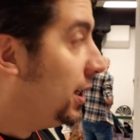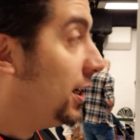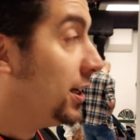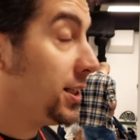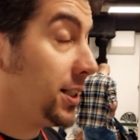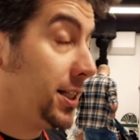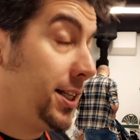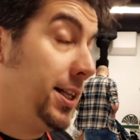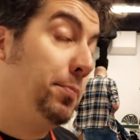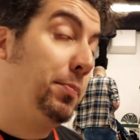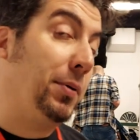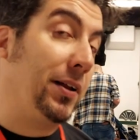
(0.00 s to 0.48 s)

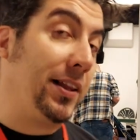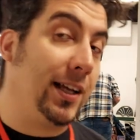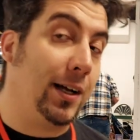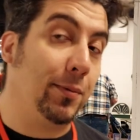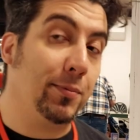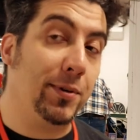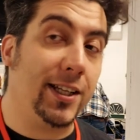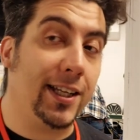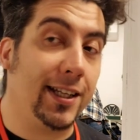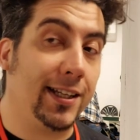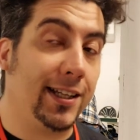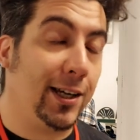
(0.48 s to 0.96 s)
qui n'est pas
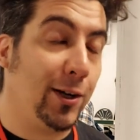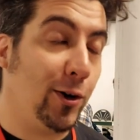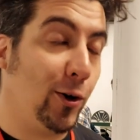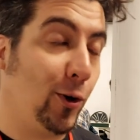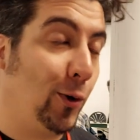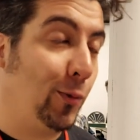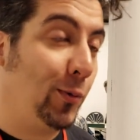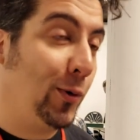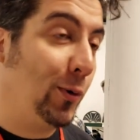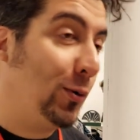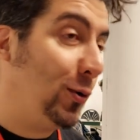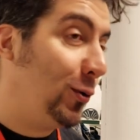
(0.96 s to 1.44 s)
terminée d'ailleurs
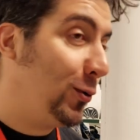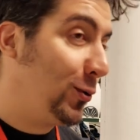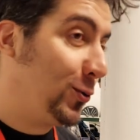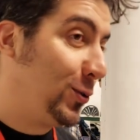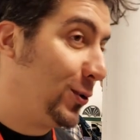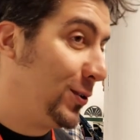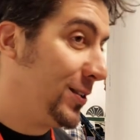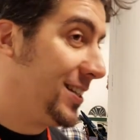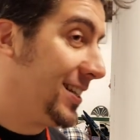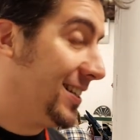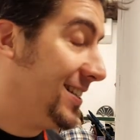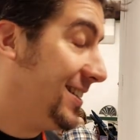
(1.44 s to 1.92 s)
au moment où on
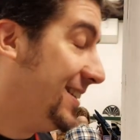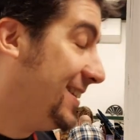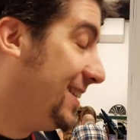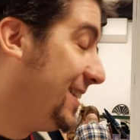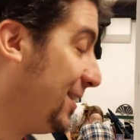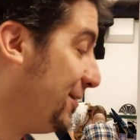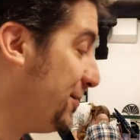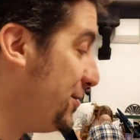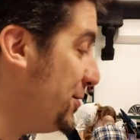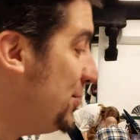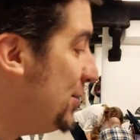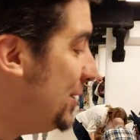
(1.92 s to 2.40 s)
tente cette
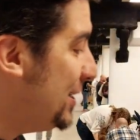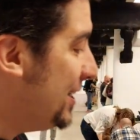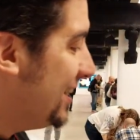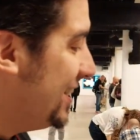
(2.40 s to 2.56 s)
interview.